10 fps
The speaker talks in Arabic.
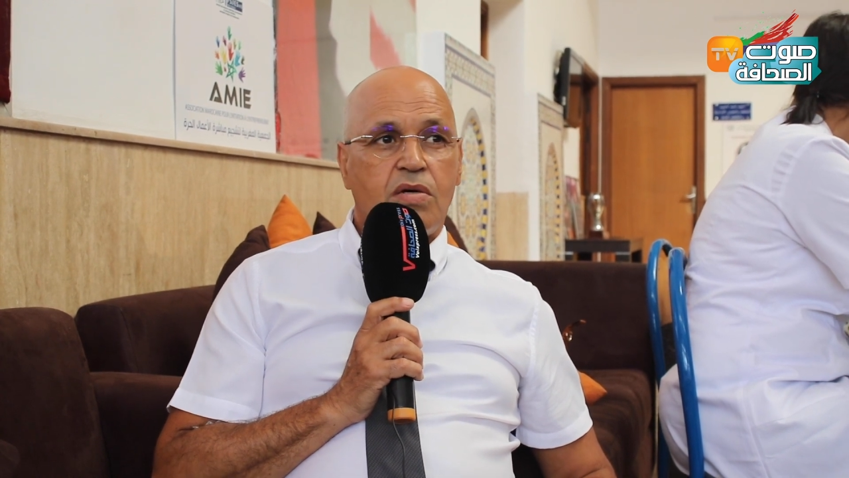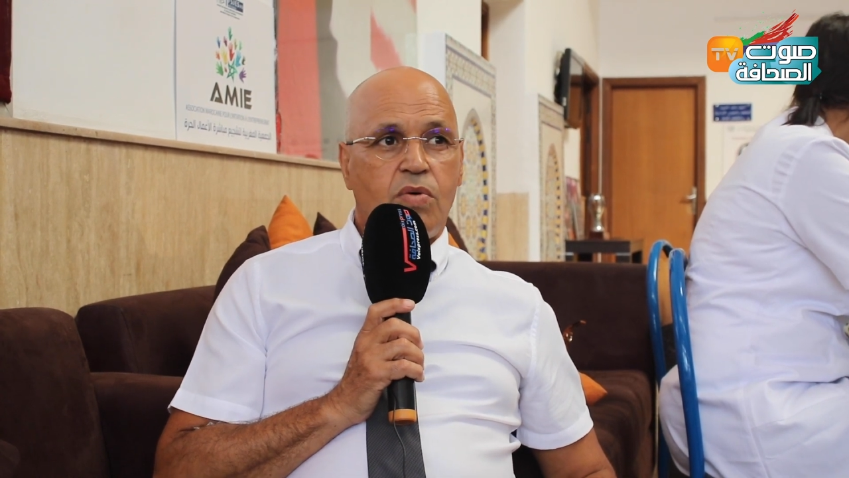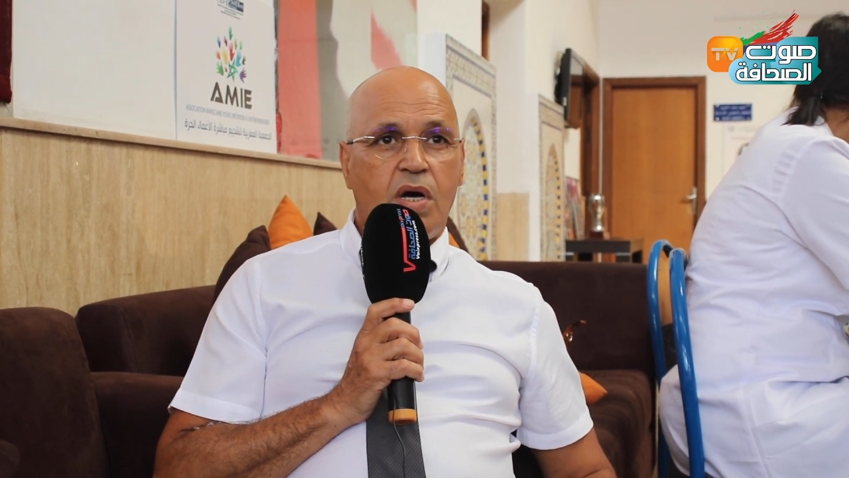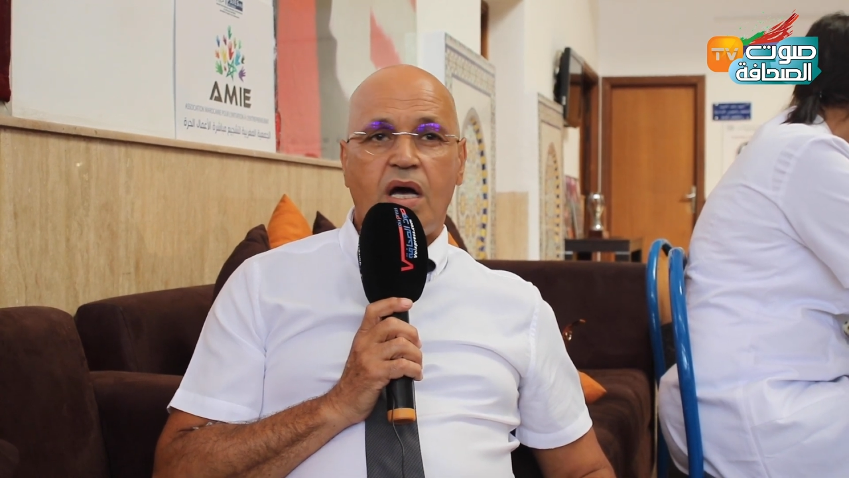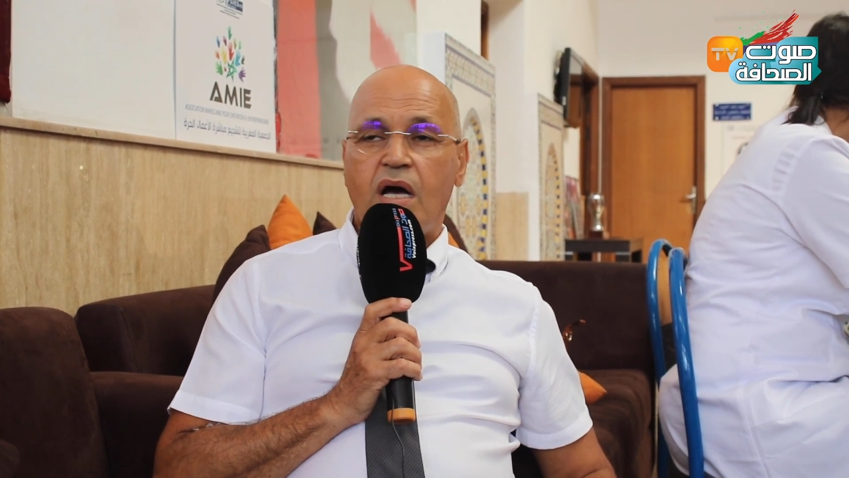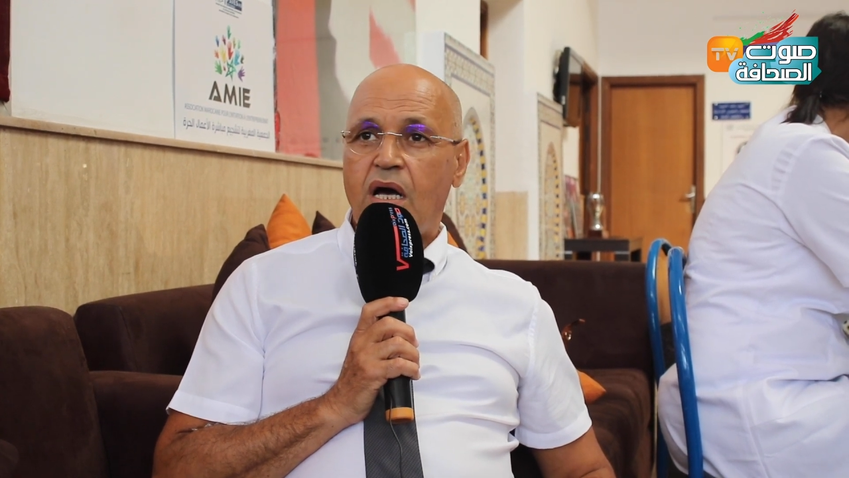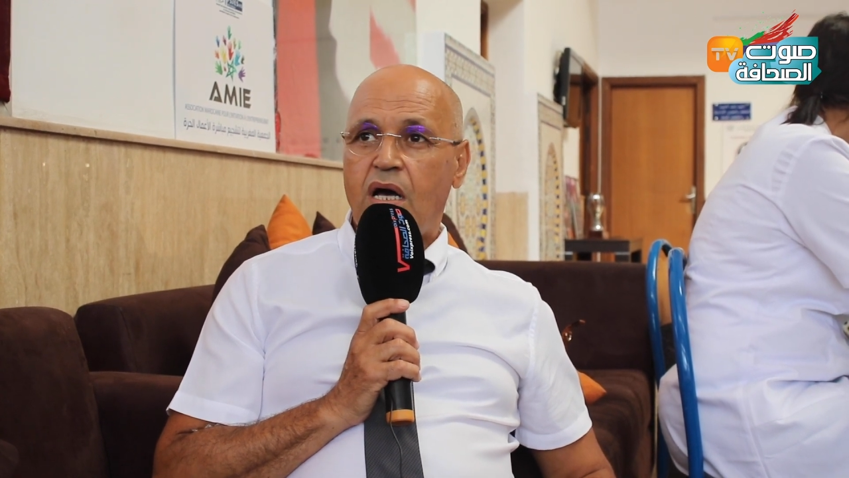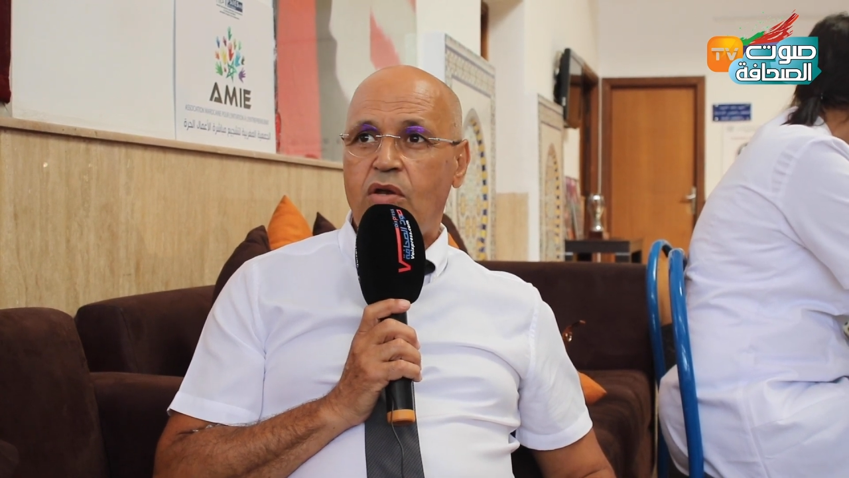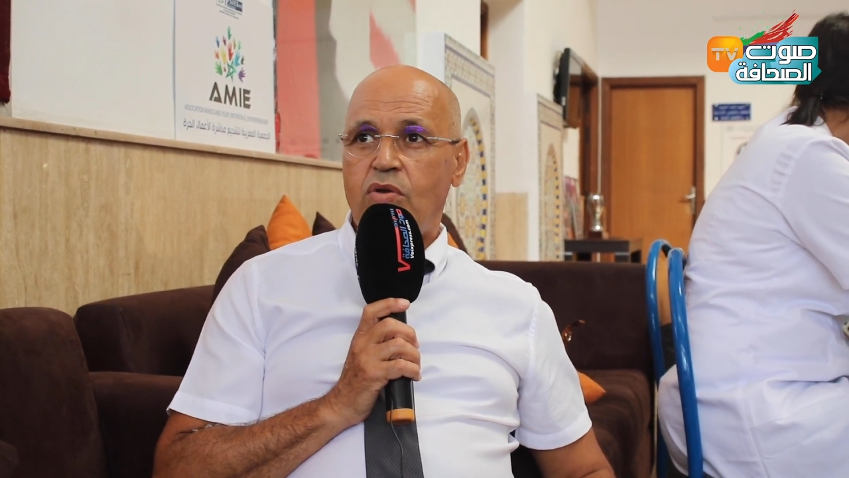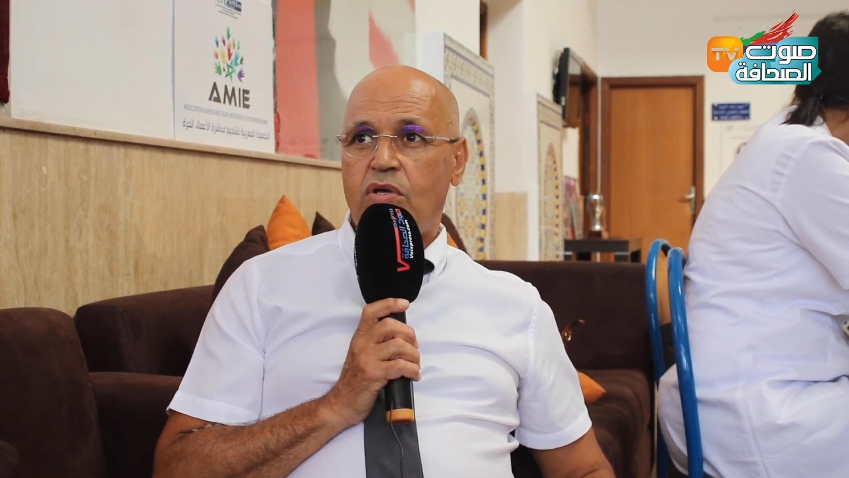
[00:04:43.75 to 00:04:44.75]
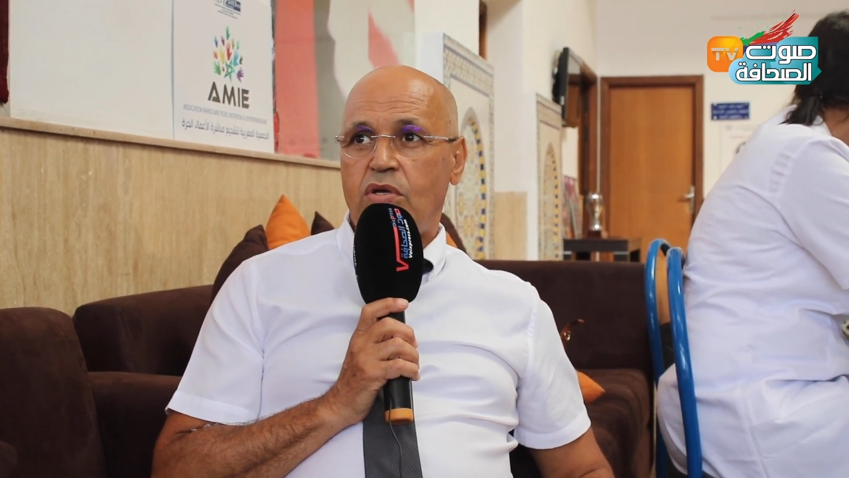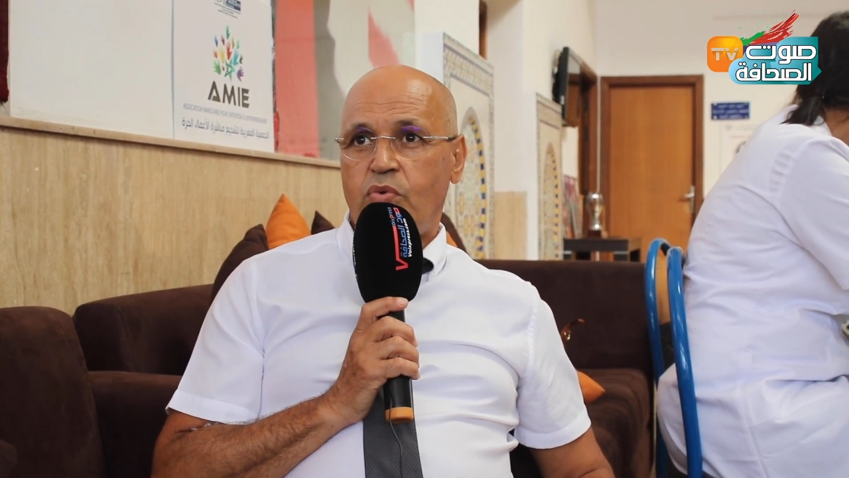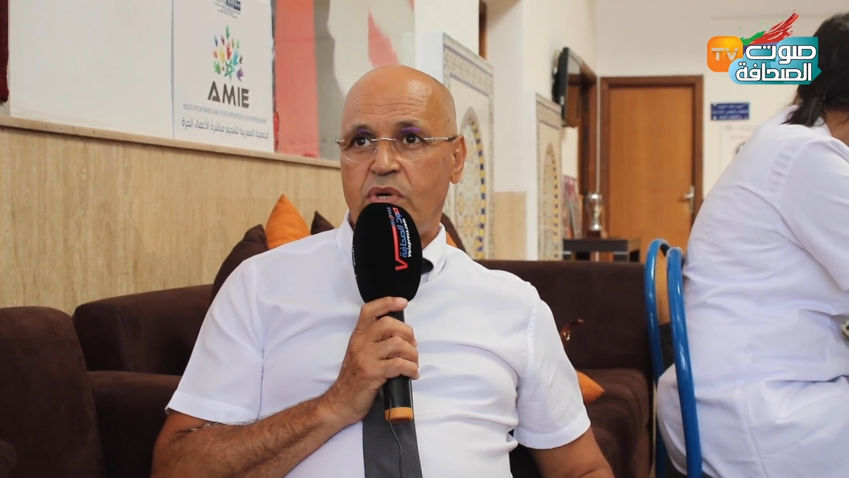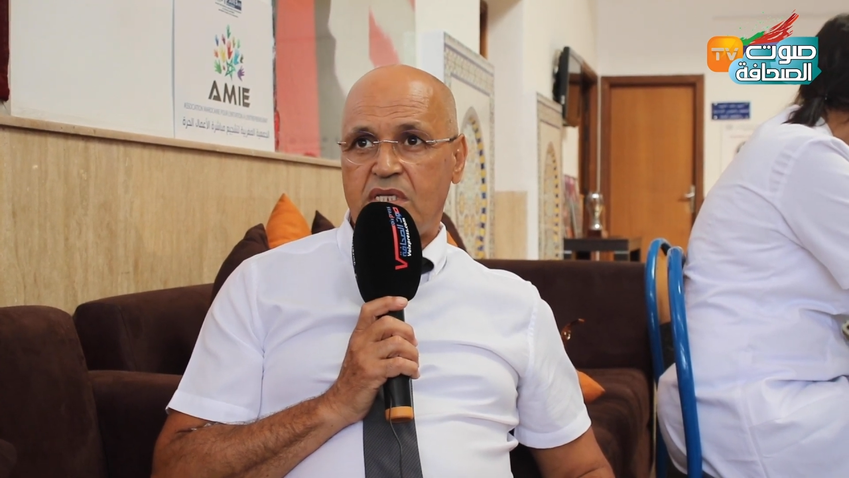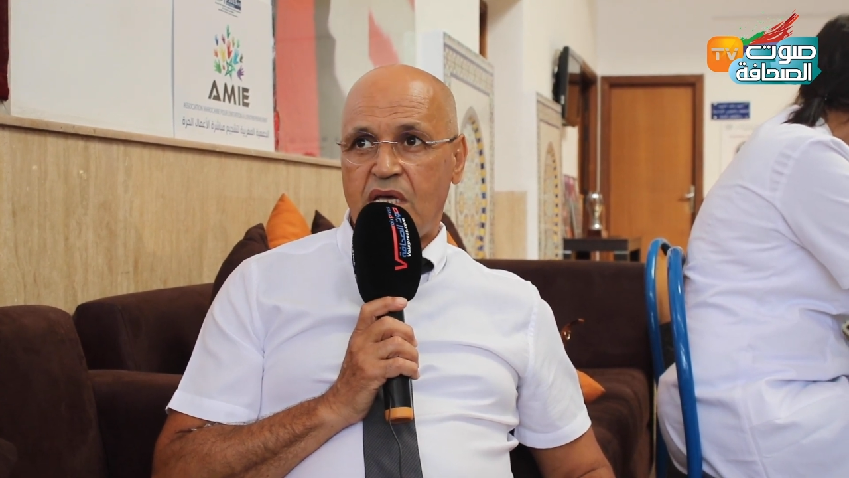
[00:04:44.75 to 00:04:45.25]
واخا
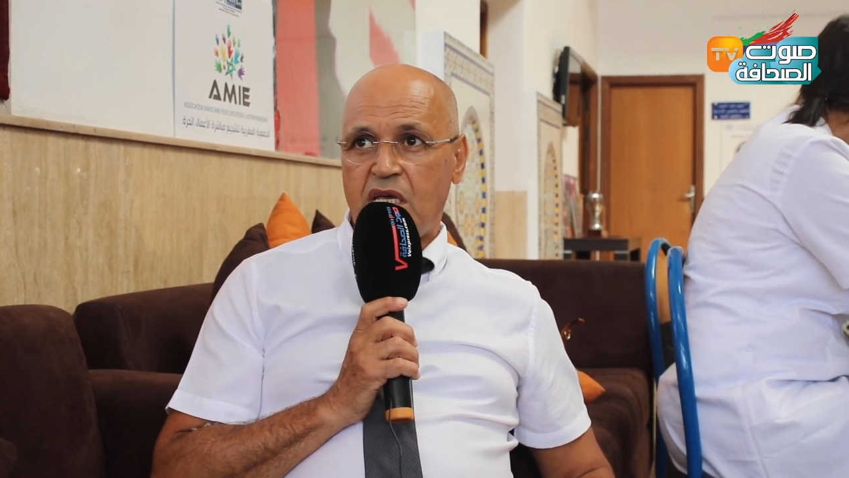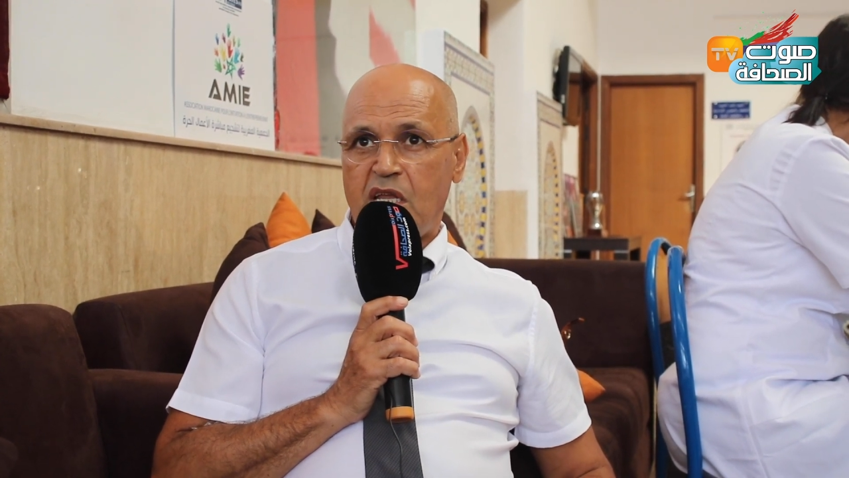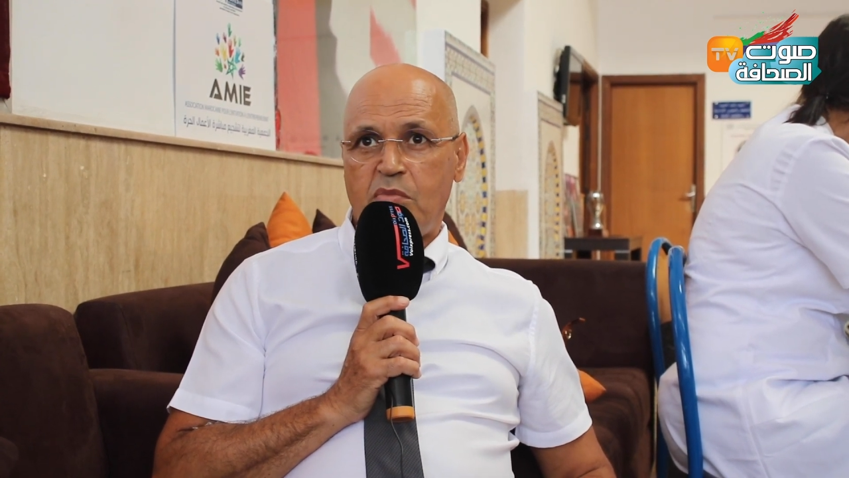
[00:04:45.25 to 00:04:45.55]
الوسائل